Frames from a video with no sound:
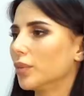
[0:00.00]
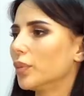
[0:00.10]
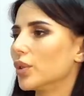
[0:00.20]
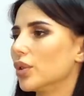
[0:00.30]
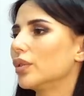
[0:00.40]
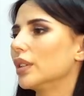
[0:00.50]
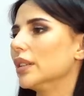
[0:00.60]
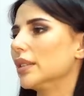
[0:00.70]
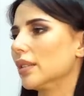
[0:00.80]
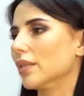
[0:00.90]
тому путевка и
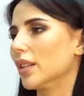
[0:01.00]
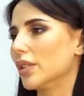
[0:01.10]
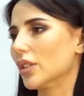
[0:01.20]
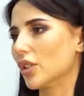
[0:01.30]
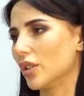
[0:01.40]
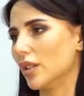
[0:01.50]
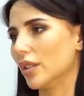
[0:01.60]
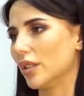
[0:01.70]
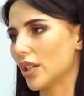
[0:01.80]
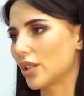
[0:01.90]
доставалась.
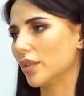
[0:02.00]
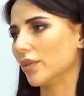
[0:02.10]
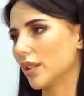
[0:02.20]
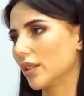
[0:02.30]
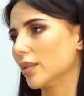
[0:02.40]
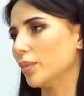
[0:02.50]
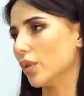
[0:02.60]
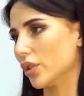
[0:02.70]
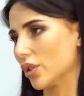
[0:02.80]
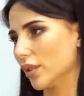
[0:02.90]
И, и Дашка выиграла
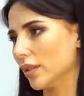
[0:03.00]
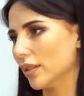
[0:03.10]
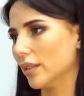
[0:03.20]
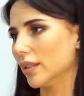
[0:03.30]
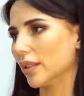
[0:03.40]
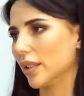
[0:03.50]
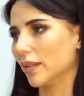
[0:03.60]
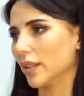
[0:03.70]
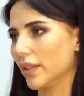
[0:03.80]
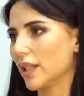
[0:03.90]
больше э,
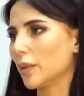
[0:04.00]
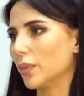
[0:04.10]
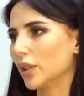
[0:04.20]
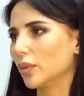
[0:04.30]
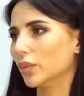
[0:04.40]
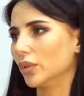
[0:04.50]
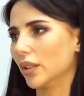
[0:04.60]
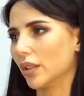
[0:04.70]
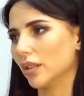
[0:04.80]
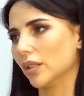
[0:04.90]
соревнований, поэтому
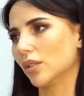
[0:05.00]
она